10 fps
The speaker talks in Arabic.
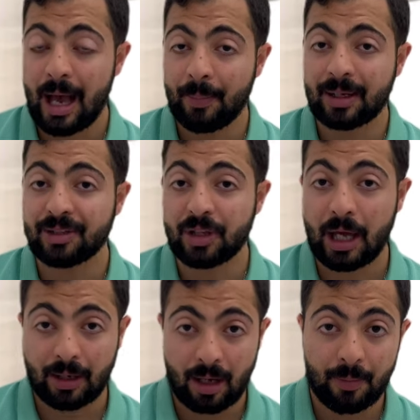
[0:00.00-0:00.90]
اما
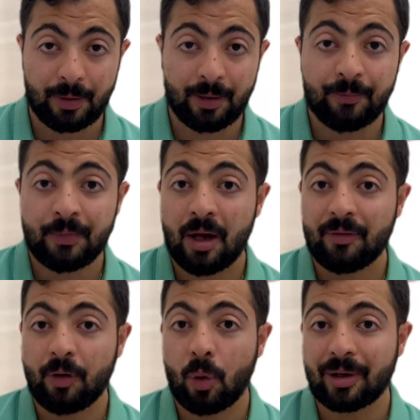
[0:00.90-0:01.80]
القطاع الرابع
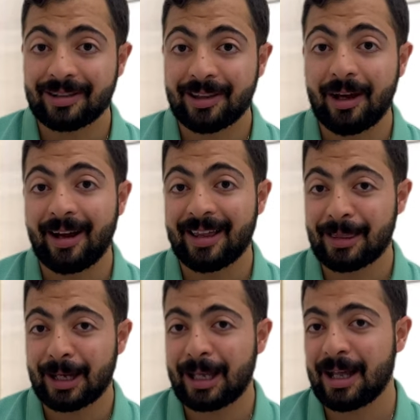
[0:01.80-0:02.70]
فهو قطاع
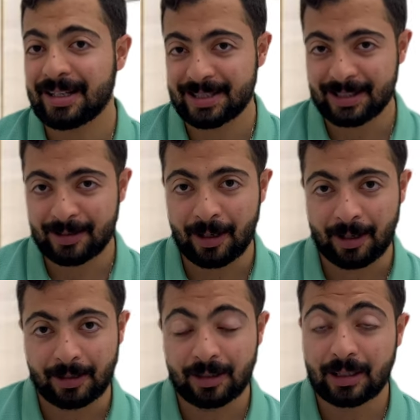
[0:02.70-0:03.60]
الذكاء
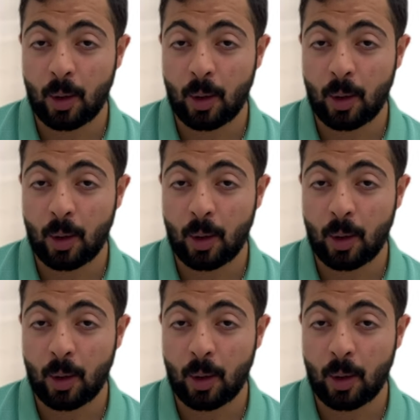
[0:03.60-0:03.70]
الاصطناعي